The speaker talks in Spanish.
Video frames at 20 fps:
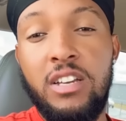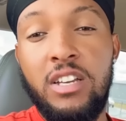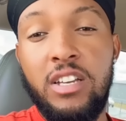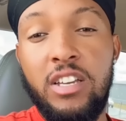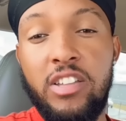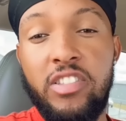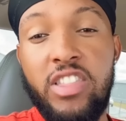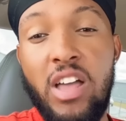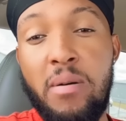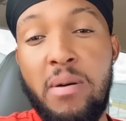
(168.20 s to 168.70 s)

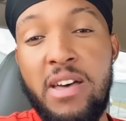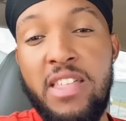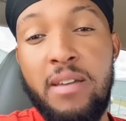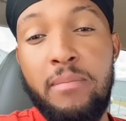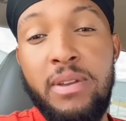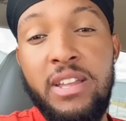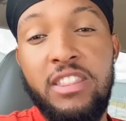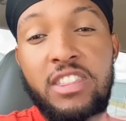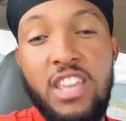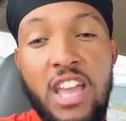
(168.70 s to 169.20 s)
Quitaba de
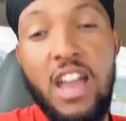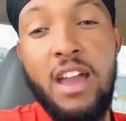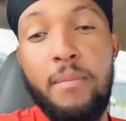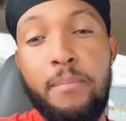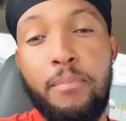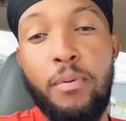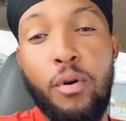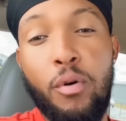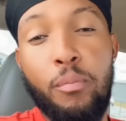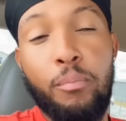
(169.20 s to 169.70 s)
mi
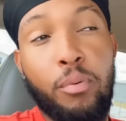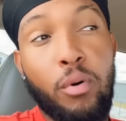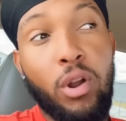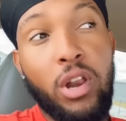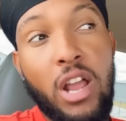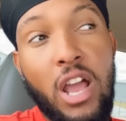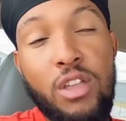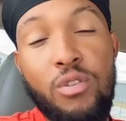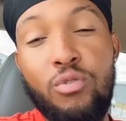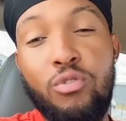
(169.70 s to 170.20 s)
tiempo por
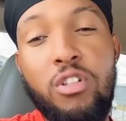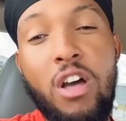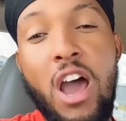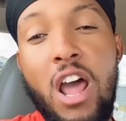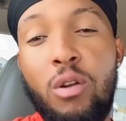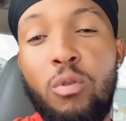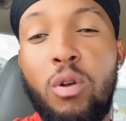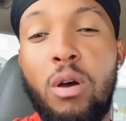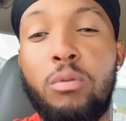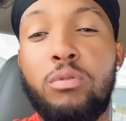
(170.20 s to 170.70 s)

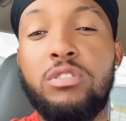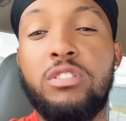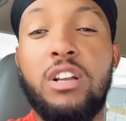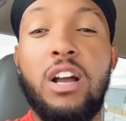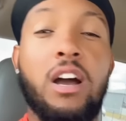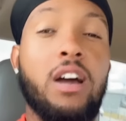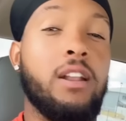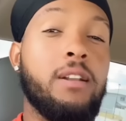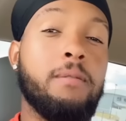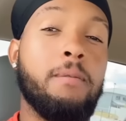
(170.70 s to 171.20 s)
ayudarlo a
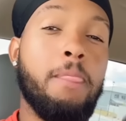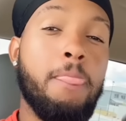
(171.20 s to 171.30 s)
buscar.